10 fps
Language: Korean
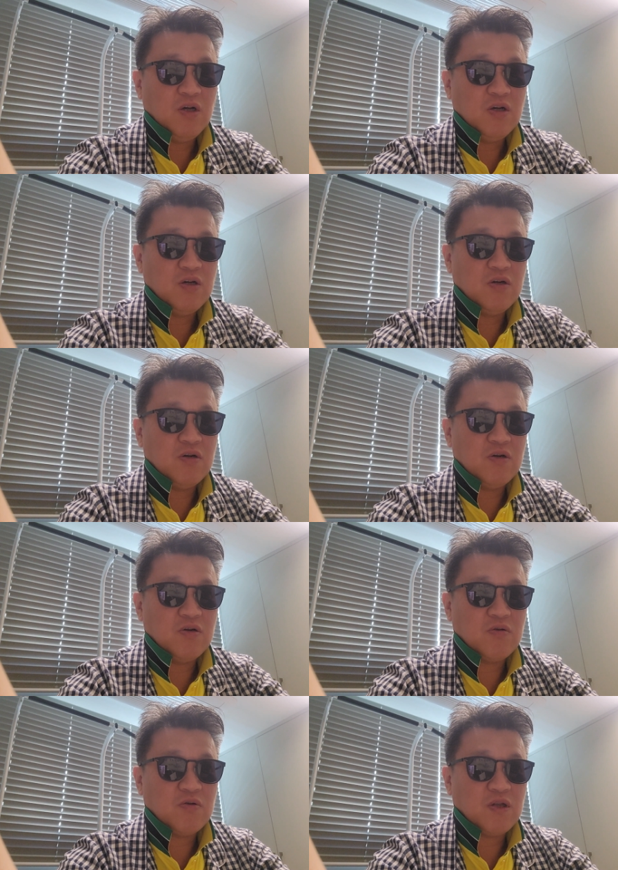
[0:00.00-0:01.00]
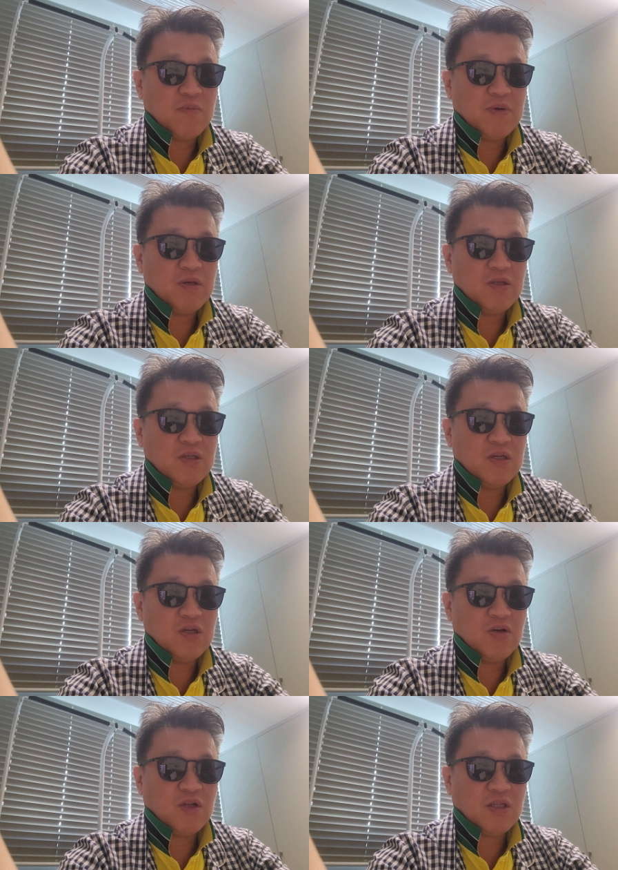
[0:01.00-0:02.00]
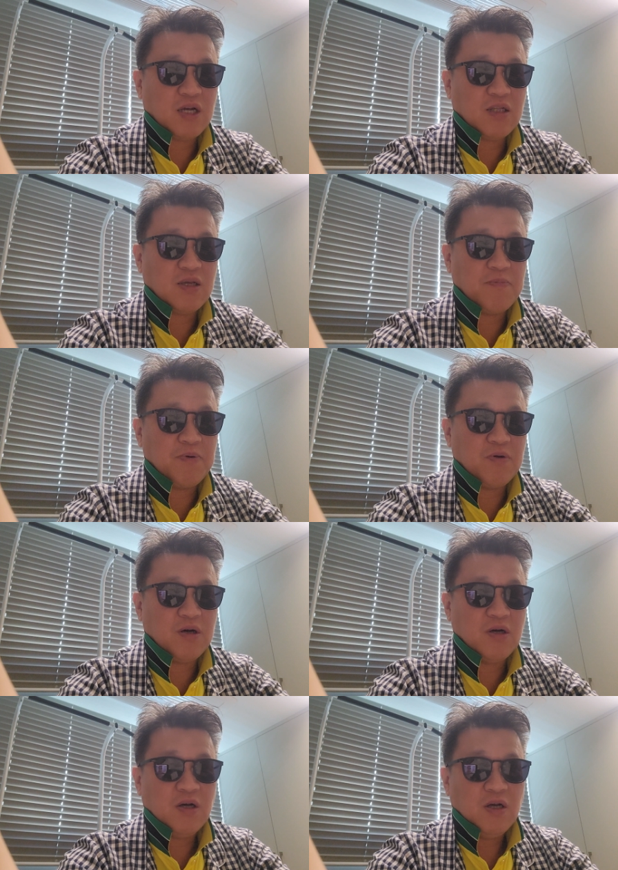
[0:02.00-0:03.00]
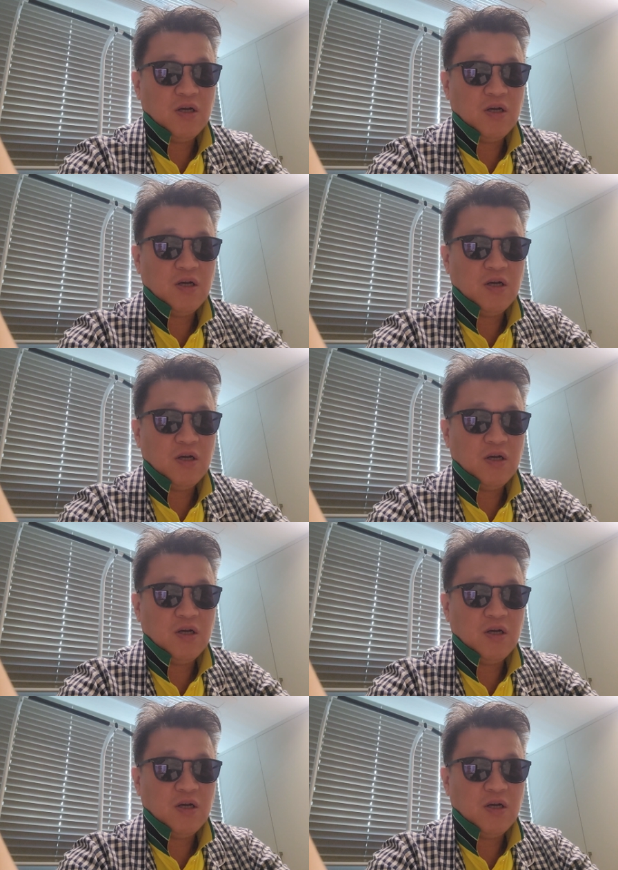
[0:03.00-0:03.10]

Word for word: 어, 그 다음에 이제 여당 당대표가